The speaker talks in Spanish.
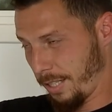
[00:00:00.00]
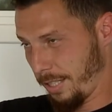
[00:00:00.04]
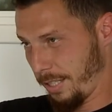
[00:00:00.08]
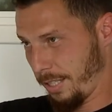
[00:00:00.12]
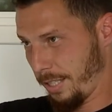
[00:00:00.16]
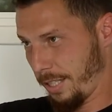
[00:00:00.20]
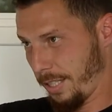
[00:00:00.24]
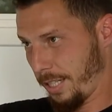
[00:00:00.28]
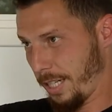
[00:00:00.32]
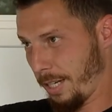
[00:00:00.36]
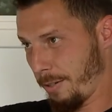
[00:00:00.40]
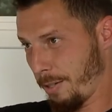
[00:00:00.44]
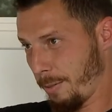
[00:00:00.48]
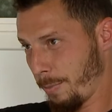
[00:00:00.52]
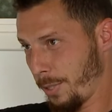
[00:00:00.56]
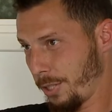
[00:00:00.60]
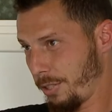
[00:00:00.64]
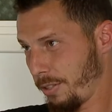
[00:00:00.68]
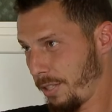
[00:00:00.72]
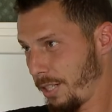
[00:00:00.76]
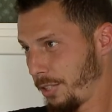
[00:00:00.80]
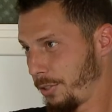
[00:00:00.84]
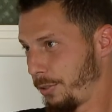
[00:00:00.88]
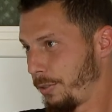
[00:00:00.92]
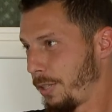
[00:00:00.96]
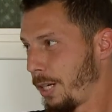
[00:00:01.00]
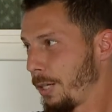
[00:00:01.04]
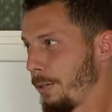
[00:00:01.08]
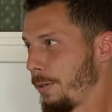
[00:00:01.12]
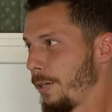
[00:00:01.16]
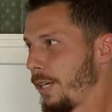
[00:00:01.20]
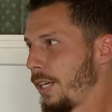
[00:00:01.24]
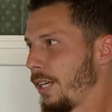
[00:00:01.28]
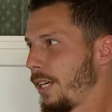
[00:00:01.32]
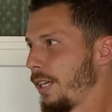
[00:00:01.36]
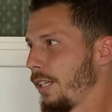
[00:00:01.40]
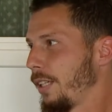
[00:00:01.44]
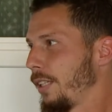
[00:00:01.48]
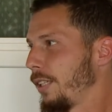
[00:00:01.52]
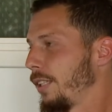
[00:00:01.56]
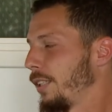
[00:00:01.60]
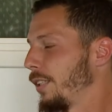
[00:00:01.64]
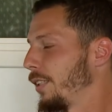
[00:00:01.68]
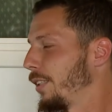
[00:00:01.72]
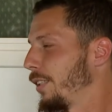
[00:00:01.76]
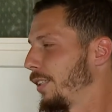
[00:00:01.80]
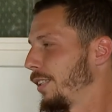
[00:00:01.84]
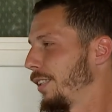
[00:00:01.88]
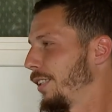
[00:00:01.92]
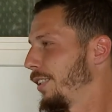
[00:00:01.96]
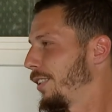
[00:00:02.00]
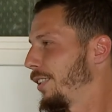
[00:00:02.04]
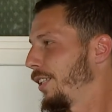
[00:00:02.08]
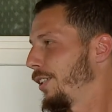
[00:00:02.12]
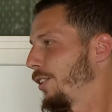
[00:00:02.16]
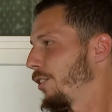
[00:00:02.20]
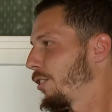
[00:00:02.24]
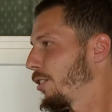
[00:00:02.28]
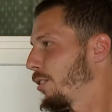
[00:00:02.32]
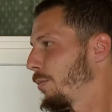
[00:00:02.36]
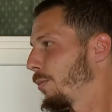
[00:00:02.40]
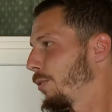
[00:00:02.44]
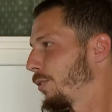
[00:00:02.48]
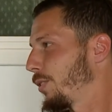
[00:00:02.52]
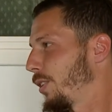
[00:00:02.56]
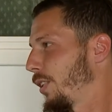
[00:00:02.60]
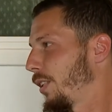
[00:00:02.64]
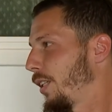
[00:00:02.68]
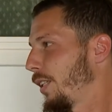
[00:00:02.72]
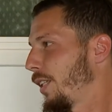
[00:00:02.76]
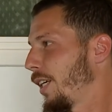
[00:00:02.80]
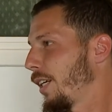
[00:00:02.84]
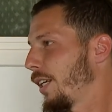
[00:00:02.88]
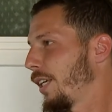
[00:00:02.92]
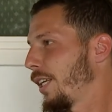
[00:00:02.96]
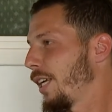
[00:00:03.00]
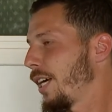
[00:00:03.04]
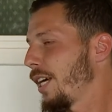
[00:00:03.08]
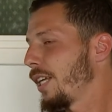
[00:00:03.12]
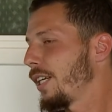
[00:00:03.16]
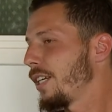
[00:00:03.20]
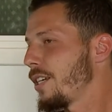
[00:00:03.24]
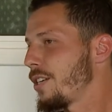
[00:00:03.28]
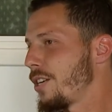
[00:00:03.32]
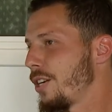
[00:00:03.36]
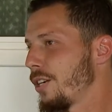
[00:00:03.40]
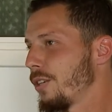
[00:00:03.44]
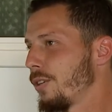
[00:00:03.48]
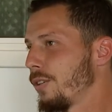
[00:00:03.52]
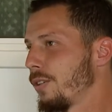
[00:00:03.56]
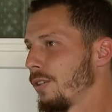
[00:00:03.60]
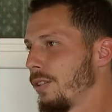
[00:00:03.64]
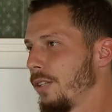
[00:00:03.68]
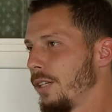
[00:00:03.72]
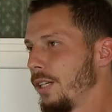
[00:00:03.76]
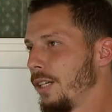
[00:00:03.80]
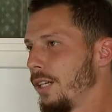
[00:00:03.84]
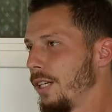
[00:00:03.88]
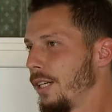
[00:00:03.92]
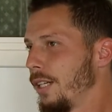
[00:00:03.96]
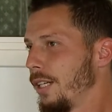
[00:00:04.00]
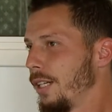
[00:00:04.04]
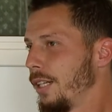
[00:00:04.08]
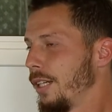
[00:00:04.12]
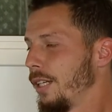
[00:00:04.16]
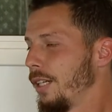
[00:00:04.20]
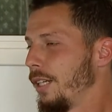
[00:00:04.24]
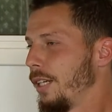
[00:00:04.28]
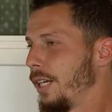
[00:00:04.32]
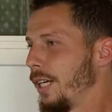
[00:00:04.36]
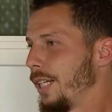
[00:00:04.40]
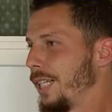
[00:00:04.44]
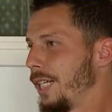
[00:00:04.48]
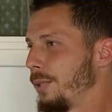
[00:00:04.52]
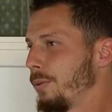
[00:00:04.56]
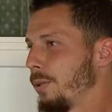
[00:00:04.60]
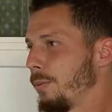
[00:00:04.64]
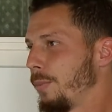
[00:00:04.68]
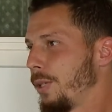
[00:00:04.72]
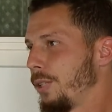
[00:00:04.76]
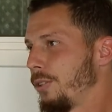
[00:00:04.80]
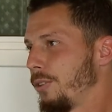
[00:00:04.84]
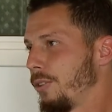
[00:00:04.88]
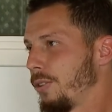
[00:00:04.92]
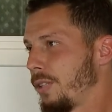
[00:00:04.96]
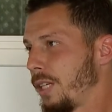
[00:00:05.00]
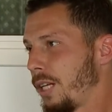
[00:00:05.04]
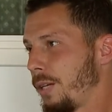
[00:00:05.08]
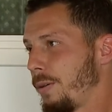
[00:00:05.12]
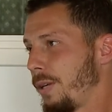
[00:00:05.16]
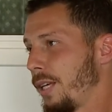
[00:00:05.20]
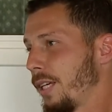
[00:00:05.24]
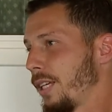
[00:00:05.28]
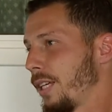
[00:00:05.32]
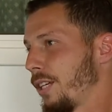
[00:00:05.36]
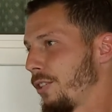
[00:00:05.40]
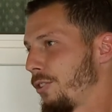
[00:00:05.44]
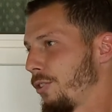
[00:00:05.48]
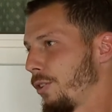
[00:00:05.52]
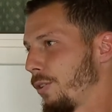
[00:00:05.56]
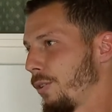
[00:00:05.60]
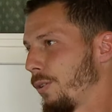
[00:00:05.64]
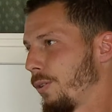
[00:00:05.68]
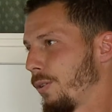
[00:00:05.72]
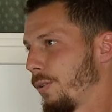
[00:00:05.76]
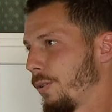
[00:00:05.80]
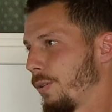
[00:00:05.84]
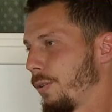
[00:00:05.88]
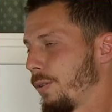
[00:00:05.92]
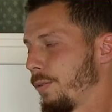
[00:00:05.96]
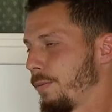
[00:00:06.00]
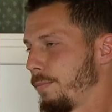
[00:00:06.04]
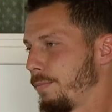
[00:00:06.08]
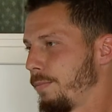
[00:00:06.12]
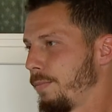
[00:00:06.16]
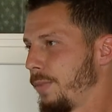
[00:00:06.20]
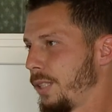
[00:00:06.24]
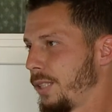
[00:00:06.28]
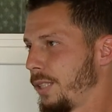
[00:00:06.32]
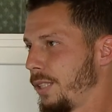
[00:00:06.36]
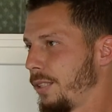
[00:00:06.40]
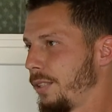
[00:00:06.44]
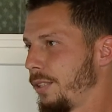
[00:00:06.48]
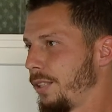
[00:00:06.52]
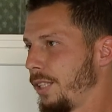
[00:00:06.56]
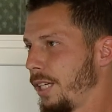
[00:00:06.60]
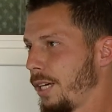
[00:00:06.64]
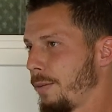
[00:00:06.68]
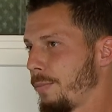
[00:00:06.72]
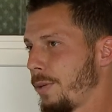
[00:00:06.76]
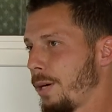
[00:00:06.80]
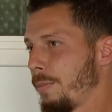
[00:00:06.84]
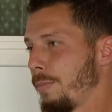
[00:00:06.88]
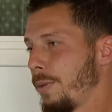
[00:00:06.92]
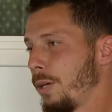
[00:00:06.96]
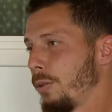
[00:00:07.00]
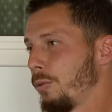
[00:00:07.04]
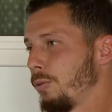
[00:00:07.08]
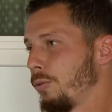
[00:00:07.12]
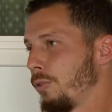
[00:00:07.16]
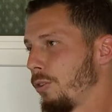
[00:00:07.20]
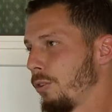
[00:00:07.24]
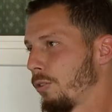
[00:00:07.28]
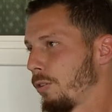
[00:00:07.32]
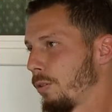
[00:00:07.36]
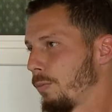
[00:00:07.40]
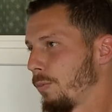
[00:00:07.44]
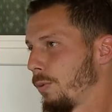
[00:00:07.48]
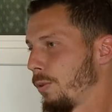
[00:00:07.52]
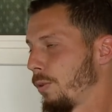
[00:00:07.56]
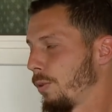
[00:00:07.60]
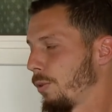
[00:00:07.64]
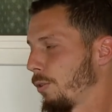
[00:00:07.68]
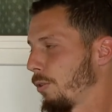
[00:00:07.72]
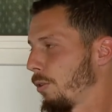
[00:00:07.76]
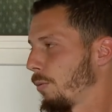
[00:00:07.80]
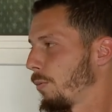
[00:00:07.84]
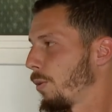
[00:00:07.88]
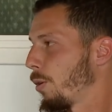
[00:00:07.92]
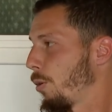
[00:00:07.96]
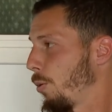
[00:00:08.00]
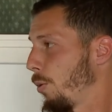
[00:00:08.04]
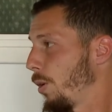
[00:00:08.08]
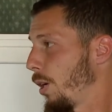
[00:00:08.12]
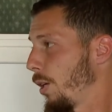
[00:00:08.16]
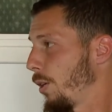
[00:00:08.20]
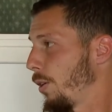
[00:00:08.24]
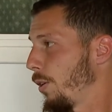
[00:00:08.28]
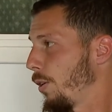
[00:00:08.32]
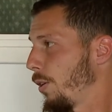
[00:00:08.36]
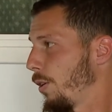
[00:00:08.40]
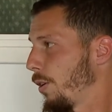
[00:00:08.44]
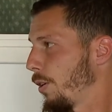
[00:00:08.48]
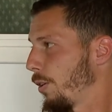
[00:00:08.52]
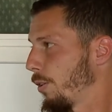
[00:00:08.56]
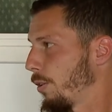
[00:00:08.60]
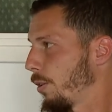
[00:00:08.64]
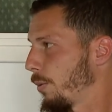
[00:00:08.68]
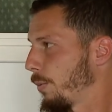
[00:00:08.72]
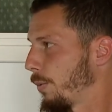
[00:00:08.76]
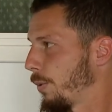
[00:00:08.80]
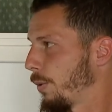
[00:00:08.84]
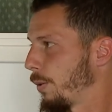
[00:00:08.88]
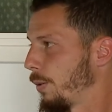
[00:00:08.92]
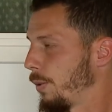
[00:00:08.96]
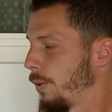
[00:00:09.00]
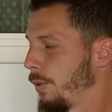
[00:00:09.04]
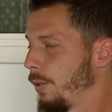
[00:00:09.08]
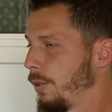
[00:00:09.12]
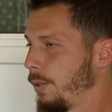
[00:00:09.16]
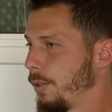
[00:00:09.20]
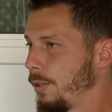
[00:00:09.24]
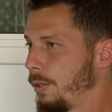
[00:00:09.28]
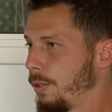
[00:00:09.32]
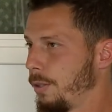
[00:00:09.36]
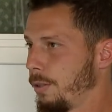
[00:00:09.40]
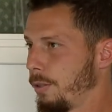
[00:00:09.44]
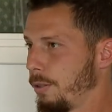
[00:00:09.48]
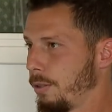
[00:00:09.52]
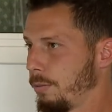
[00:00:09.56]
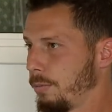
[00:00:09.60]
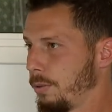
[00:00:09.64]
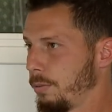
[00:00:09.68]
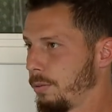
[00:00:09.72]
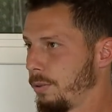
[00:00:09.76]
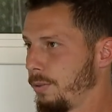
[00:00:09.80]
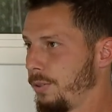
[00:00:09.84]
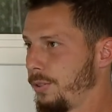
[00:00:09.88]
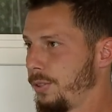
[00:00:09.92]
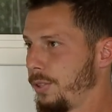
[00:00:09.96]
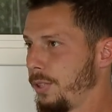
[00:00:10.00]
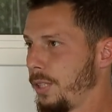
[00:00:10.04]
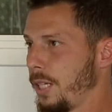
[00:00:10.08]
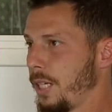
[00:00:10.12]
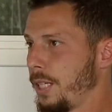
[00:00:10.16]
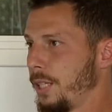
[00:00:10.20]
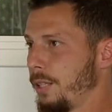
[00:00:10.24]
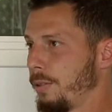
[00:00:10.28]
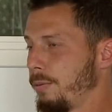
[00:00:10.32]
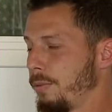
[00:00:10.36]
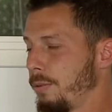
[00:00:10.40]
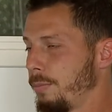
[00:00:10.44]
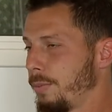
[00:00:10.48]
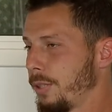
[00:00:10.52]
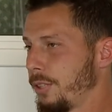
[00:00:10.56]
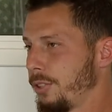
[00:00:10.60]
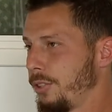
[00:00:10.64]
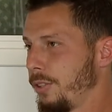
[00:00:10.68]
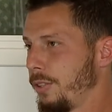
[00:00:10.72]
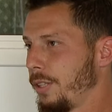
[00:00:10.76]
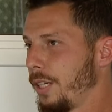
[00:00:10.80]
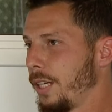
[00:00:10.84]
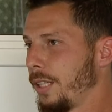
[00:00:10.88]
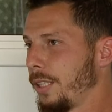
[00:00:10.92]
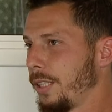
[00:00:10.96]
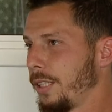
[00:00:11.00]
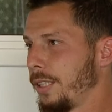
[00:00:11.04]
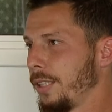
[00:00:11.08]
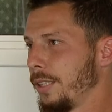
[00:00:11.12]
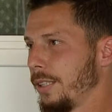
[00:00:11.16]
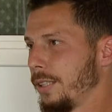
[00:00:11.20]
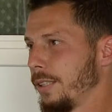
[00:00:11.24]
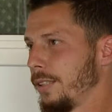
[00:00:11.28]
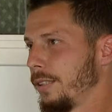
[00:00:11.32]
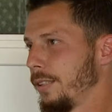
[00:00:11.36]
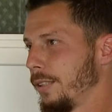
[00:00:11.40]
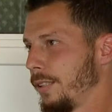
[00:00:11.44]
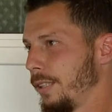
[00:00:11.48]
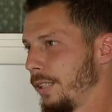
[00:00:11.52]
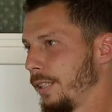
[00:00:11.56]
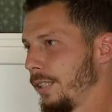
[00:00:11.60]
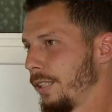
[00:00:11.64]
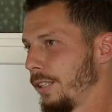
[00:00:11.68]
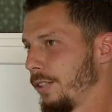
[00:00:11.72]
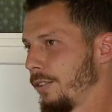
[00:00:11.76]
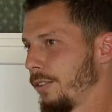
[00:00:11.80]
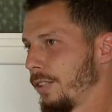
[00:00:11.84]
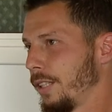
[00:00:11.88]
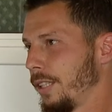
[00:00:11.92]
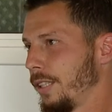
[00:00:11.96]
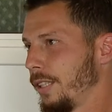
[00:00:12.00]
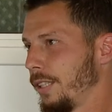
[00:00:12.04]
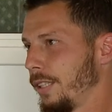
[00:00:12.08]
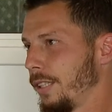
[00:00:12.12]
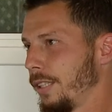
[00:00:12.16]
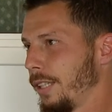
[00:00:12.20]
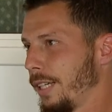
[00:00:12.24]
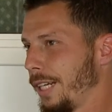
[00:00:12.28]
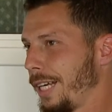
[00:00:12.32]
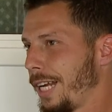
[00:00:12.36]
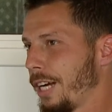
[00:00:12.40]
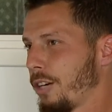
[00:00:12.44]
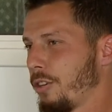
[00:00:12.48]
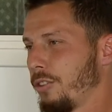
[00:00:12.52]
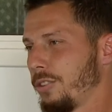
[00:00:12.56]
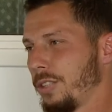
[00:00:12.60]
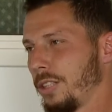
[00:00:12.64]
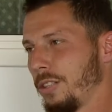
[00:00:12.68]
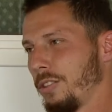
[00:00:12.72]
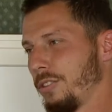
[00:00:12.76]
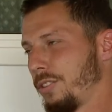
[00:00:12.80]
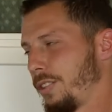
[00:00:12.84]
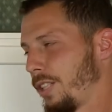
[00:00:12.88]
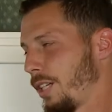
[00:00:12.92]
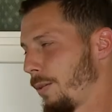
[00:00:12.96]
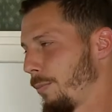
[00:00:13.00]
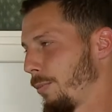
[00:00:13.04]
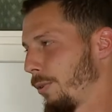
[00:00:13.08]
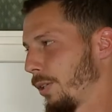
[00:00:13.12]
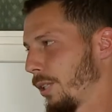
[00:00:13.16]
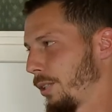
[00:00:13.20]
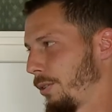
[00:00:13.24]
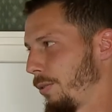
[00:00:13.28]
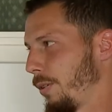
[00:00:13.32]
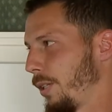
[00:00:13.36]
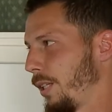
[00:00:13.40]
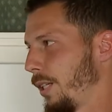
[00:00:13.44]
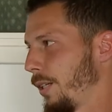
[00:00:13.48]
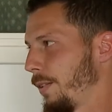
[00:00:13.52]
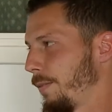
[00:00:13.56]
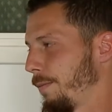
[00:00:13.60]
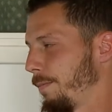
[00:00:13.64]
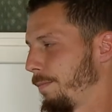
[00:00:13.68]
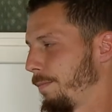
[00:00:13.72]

de la B Metro Nacional B y, se dio como se tenía que dar y llegó en el momento tal vez que yo me sentía más maduro como, jugador, como, profesional y como persona y, creo que, las cosas no se dan por casualidad.